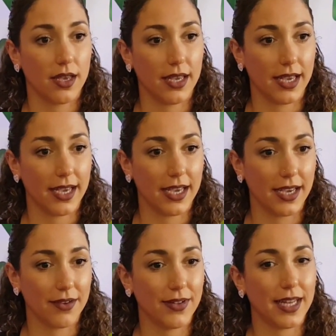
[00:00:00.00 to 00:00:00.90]

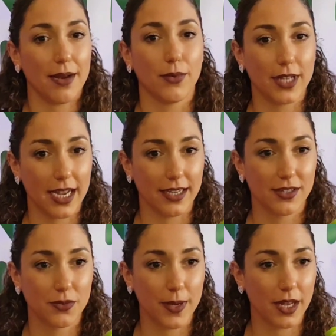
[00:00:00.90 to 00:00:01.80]
e vedremo, dai,
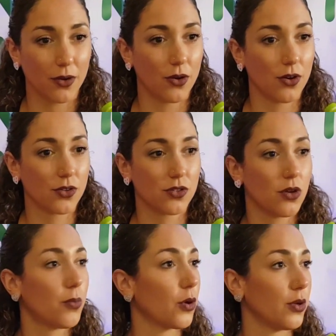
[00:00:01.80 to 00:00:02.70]
spero,
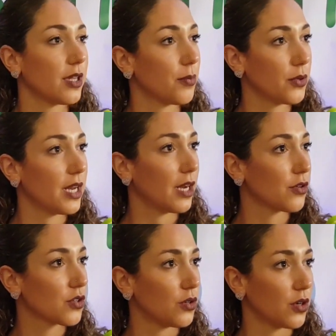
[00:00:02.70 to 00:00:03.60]
sono pronta più
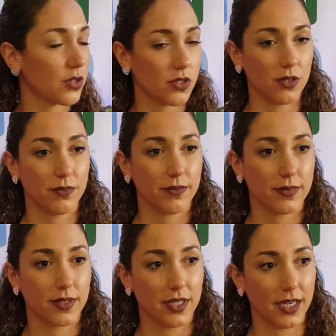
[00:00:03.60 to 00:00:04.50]
dell'anno scorso,
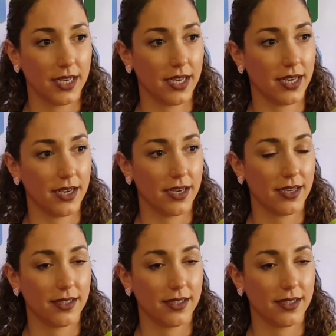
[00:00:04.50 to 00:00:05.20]
eh,